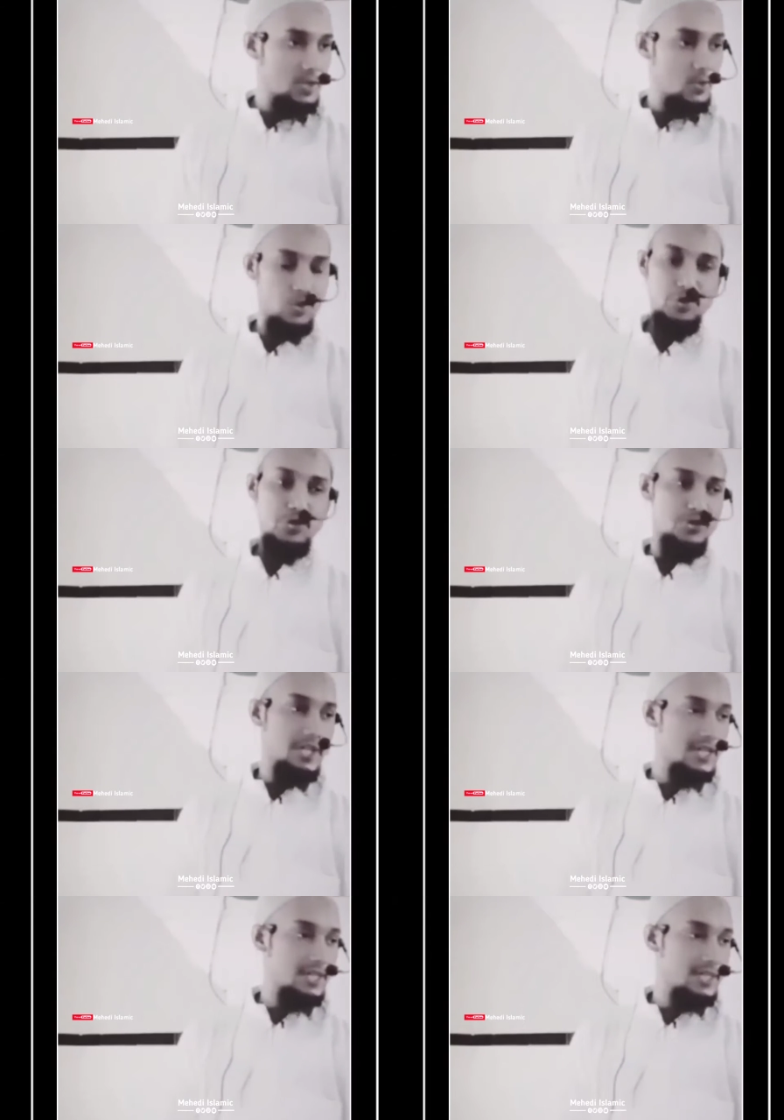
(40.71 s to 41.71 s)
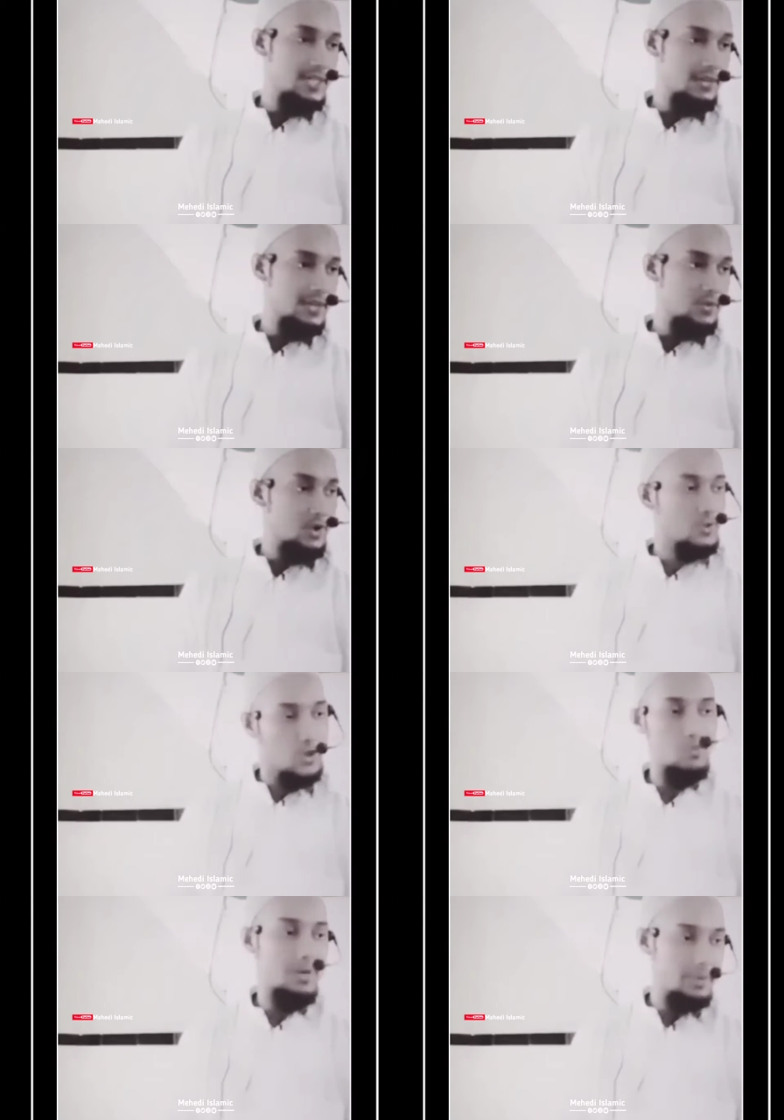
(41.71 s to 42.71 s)
কোনোদিনও জান্নাতে যাওয়ার
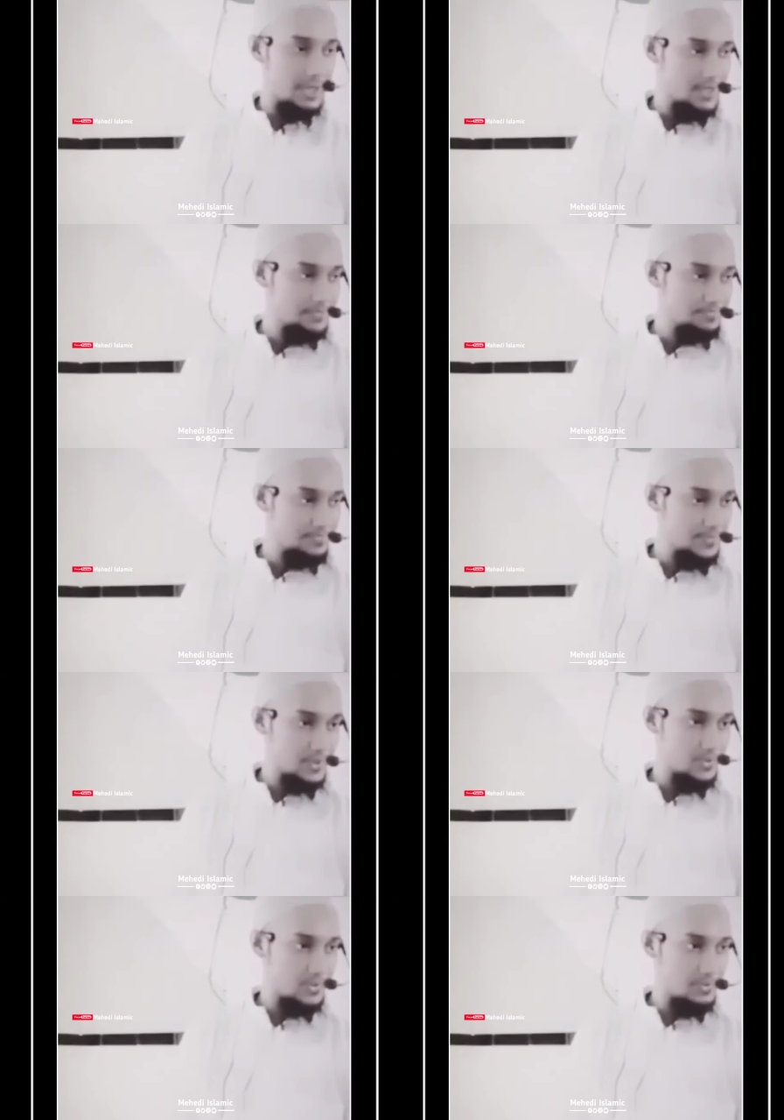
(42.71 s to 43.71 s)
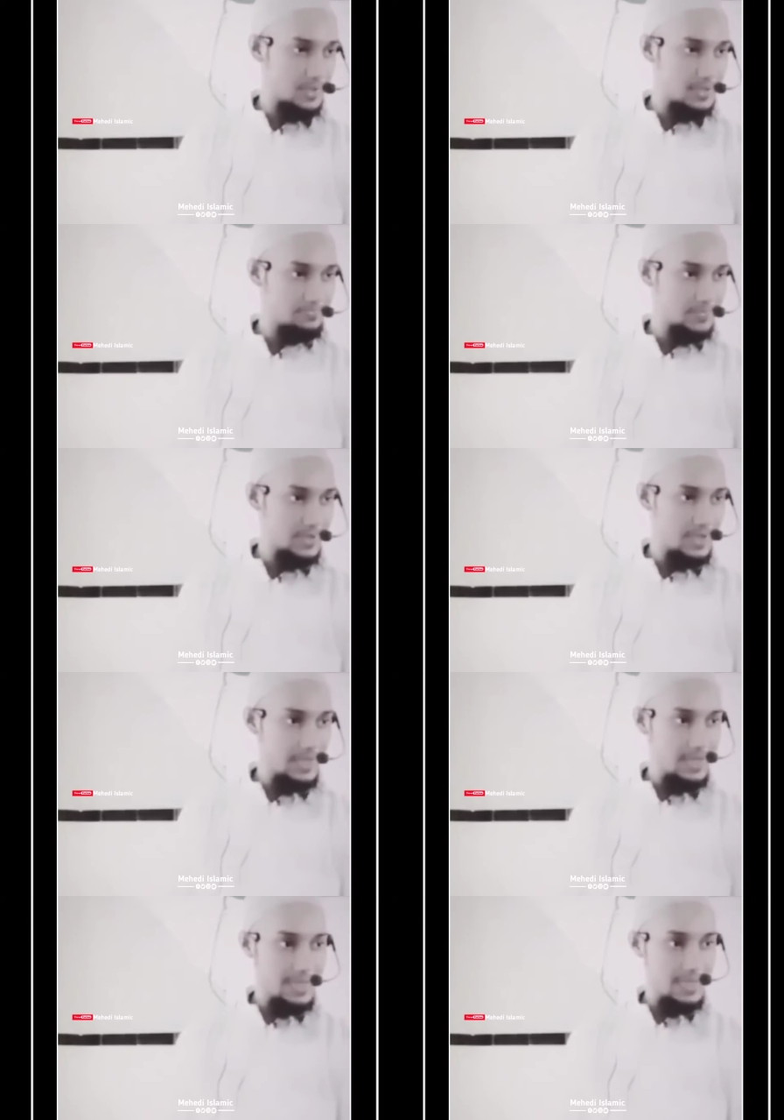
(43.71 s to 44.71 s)
গন্ধও পাবে না নাউজুবিল্লা
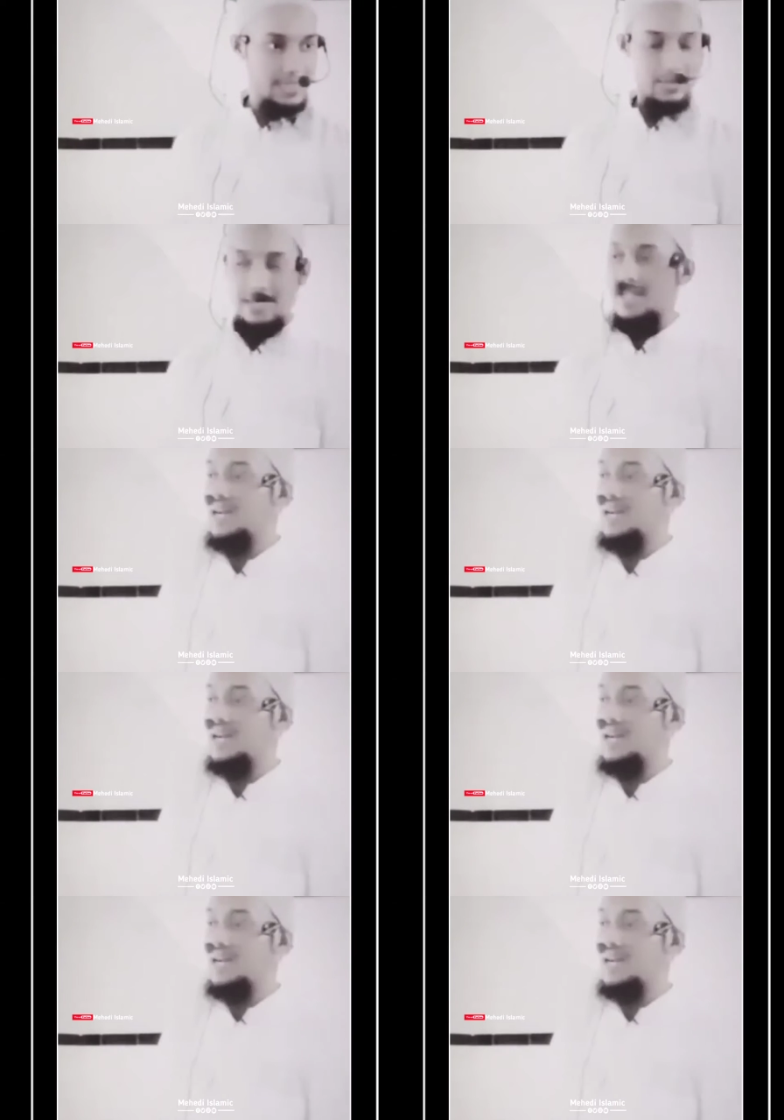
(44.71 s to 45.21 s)
তাহলে এটা